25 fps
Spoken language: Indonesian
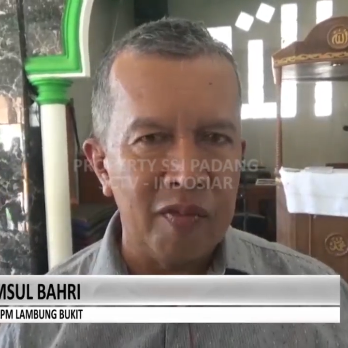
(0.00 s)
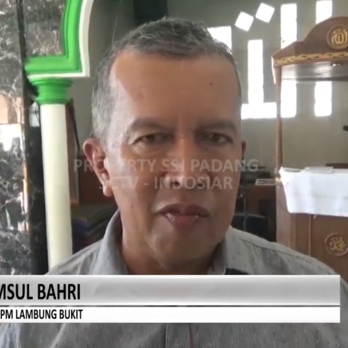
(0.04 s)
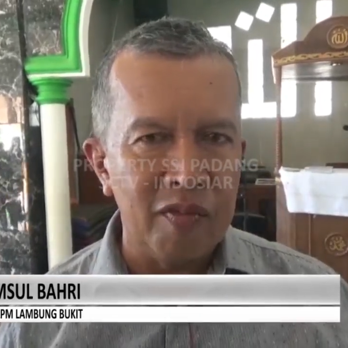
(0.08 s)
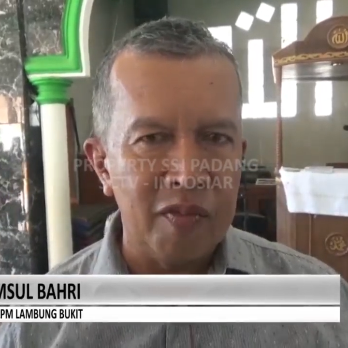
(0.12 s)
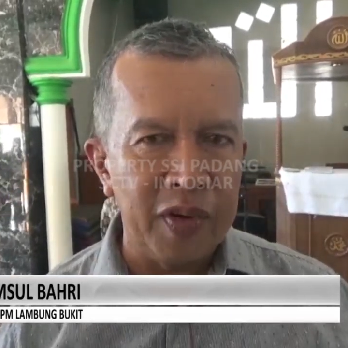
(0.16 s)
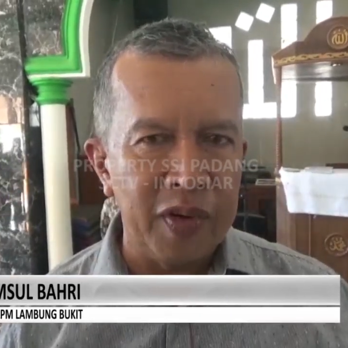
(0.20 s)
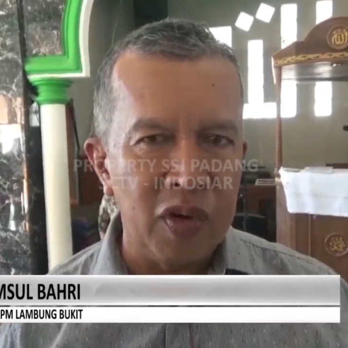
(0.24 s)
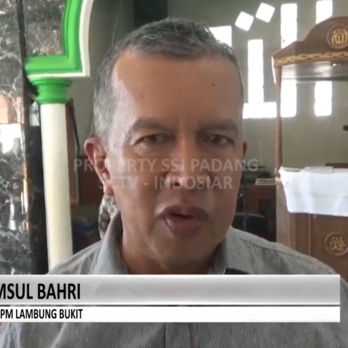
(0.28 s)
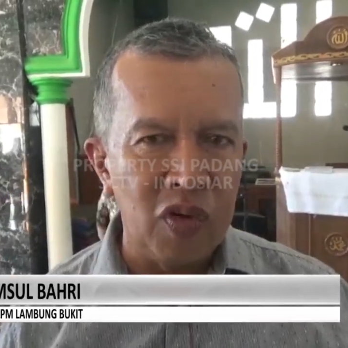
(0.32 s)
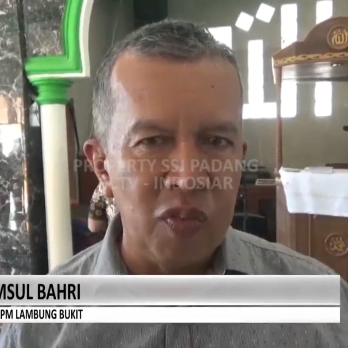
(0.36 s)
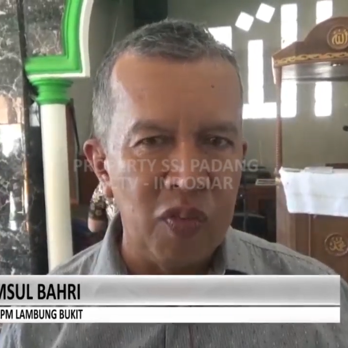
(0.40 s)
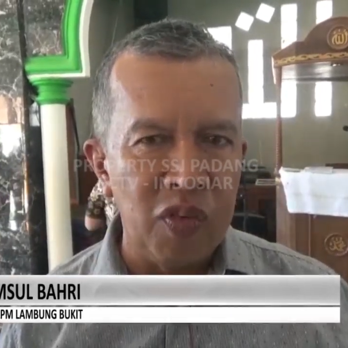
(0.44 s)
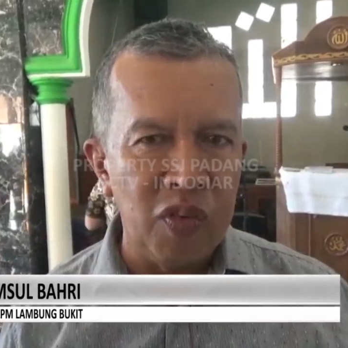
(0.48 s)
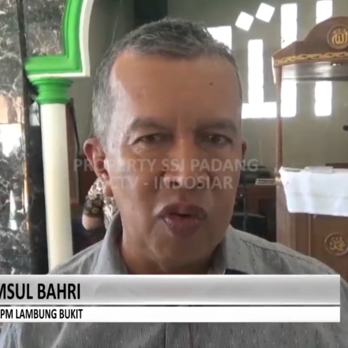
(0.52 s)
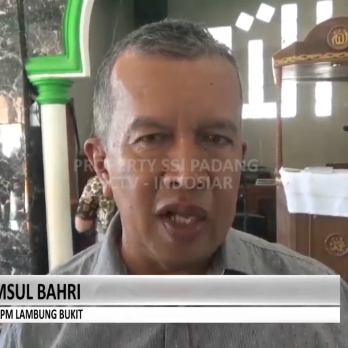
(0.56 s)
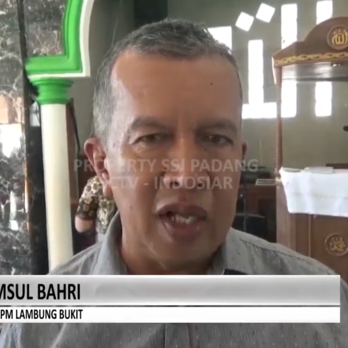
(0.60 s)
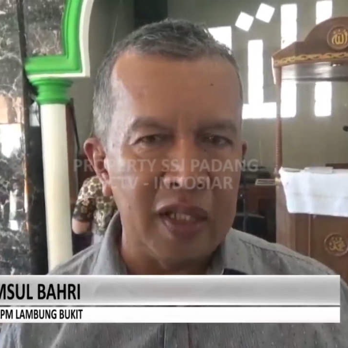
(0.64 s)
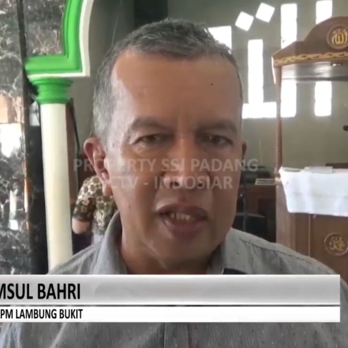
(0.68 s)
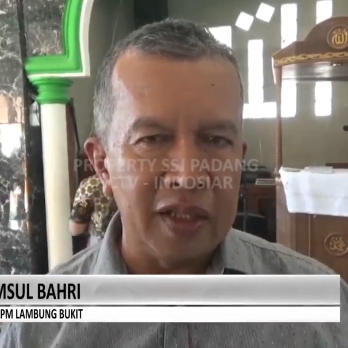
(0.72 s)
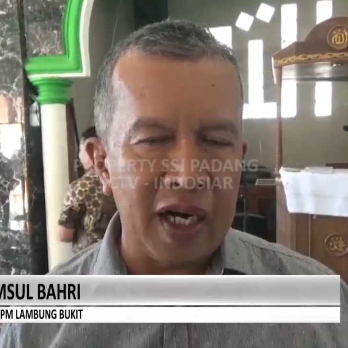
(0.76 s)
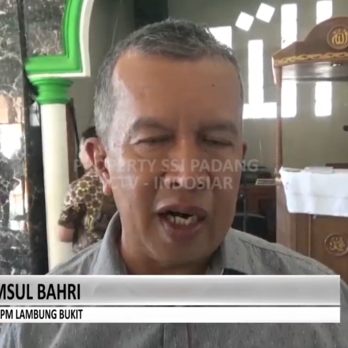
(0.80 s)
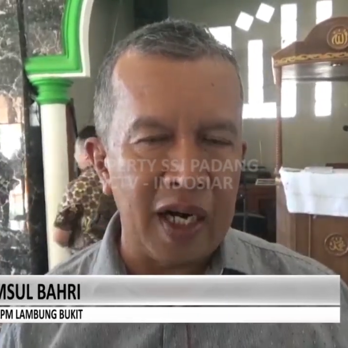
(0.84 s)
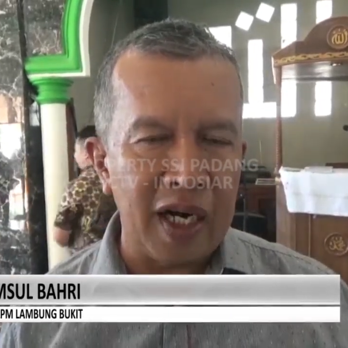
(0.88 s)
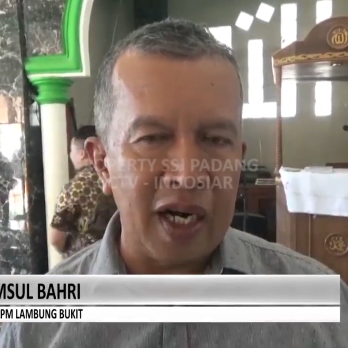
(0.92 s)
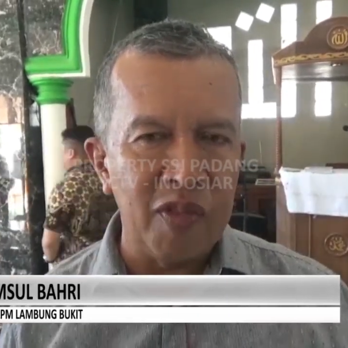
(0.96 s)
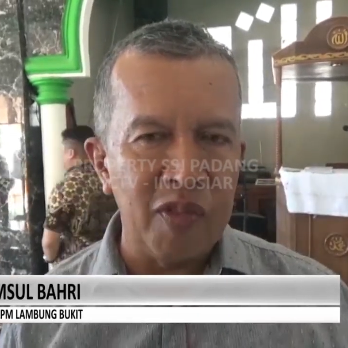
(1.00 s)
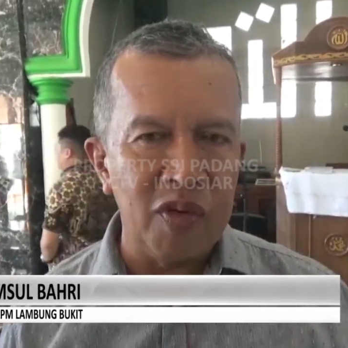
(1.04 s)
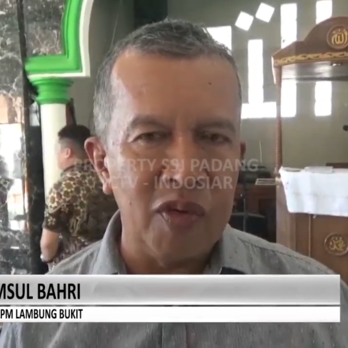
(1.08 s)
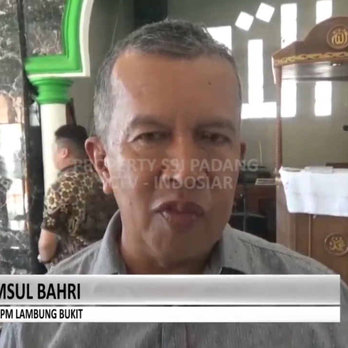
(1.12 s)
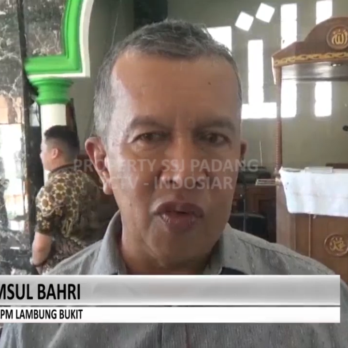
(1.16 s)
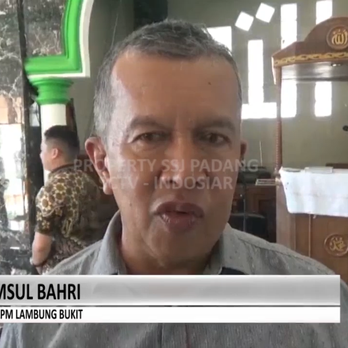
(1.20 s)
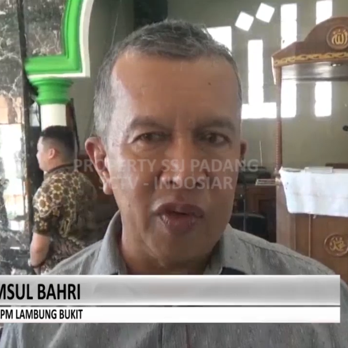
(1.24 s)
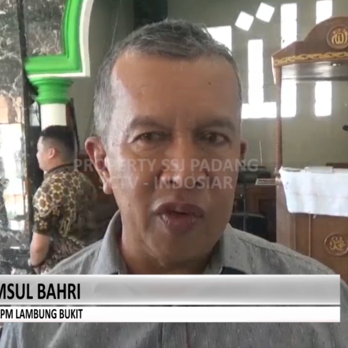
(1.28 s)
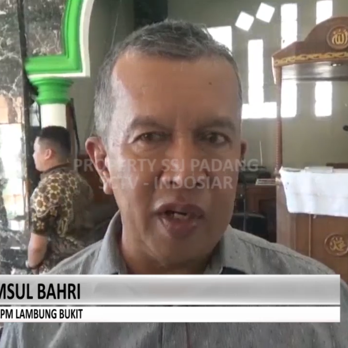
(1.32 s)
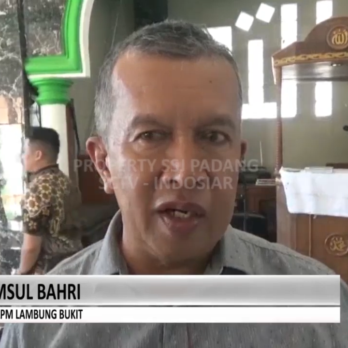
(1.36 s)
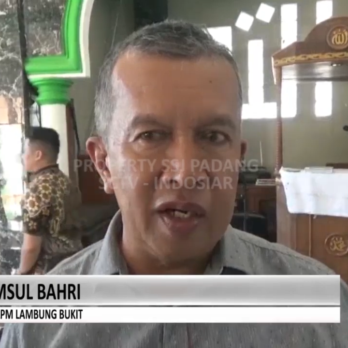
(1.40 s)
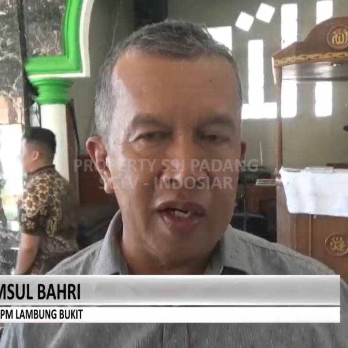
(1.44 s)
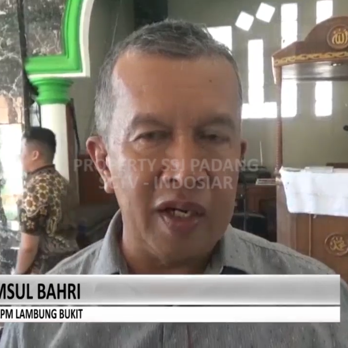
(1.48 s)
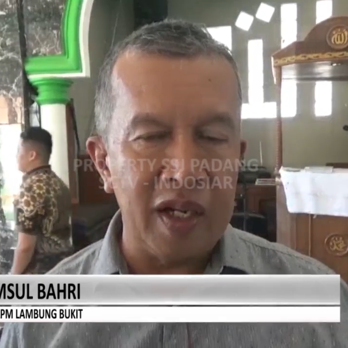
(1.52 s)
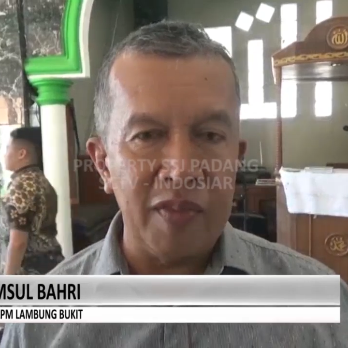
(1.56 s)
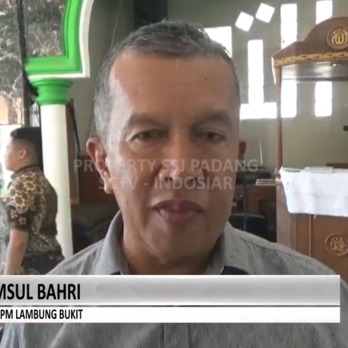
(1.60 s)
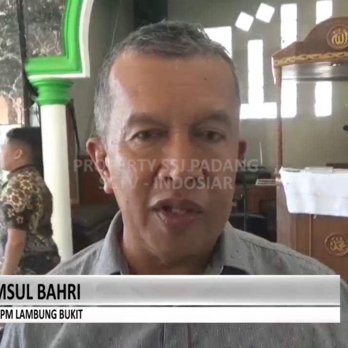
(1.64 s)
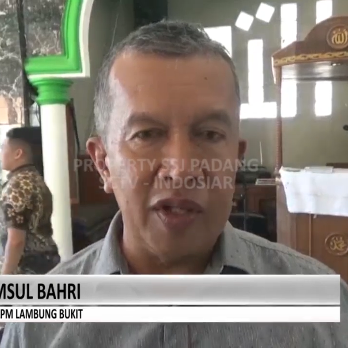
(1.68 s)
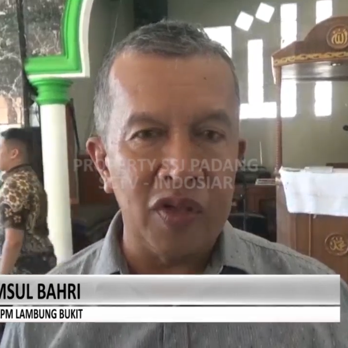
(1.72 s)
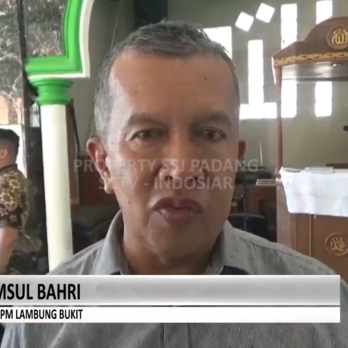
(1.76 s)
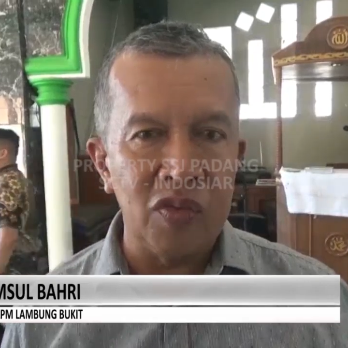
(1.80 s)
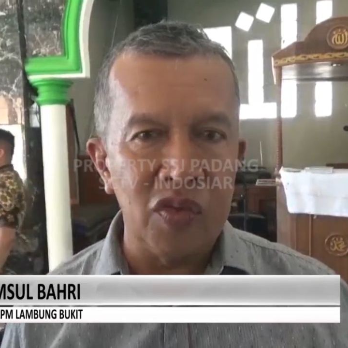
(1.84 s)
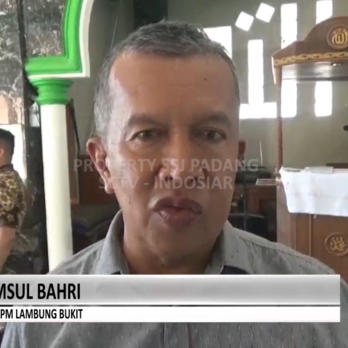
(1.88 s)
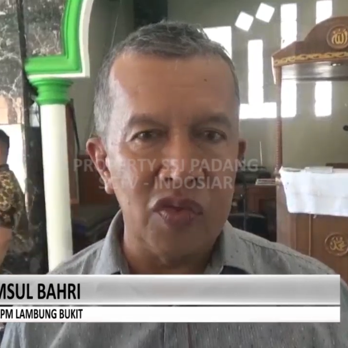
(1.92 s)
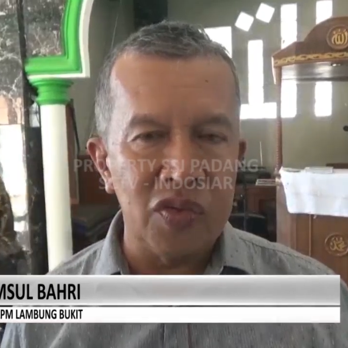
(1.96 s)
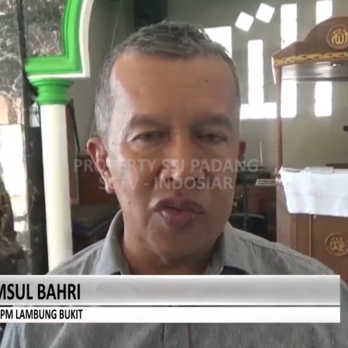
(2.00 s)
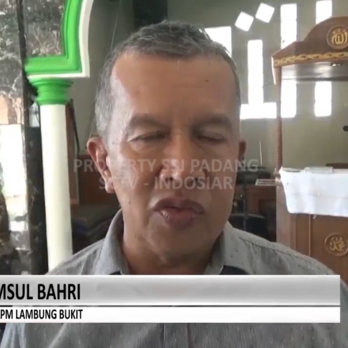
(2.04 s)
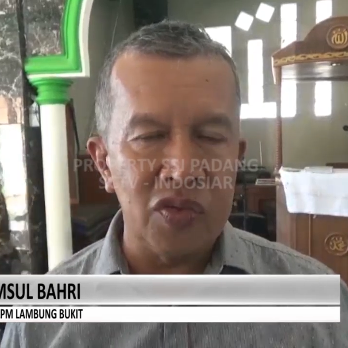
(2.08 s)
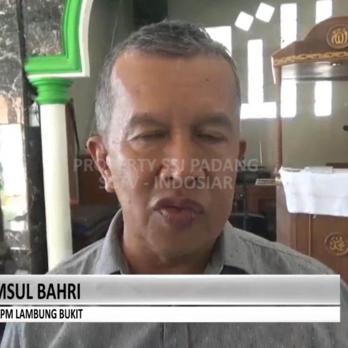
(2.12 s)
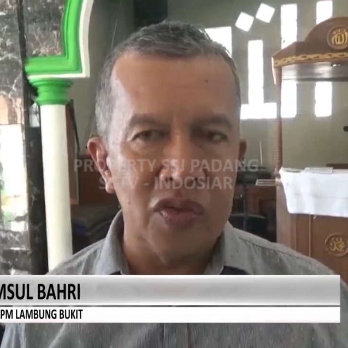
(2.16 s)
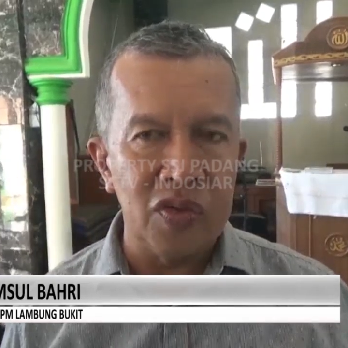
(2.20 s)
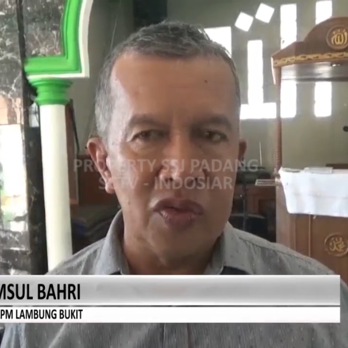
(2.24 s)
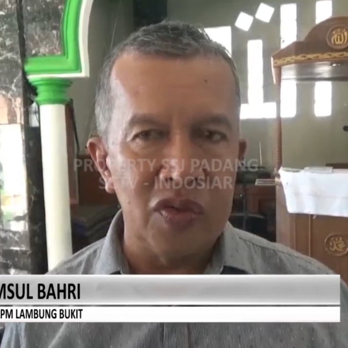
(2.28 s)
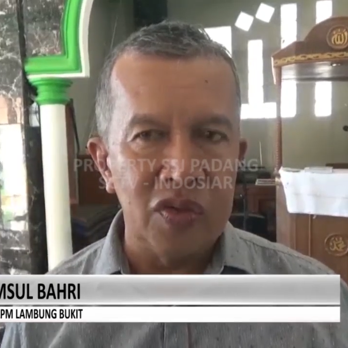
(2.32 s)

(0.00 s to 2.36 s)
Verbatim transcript: penghubung antara Lamang Bukit dan Batu Musuh